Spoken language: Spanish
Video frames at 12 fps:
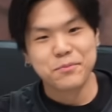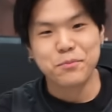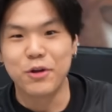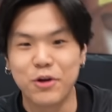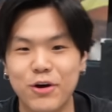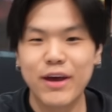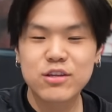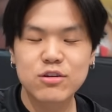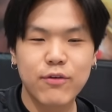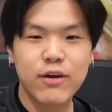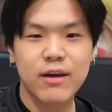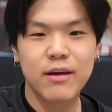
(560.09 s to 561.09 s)
Bueno, eso
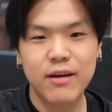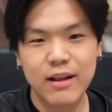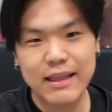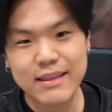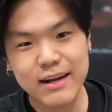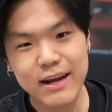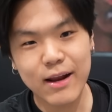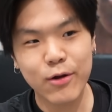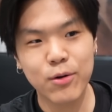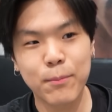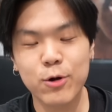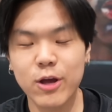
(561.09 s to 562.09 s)
fue la entrada en
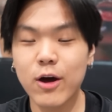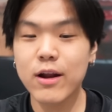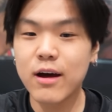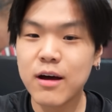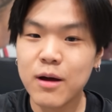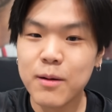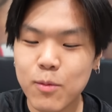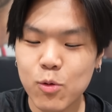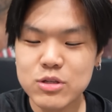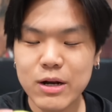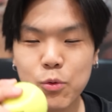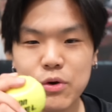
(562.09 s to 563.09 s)
calor porque ahora
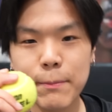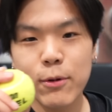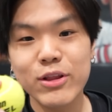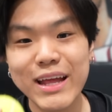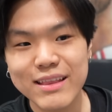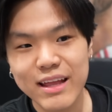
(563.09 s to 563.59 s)
vamos a usar una pelota de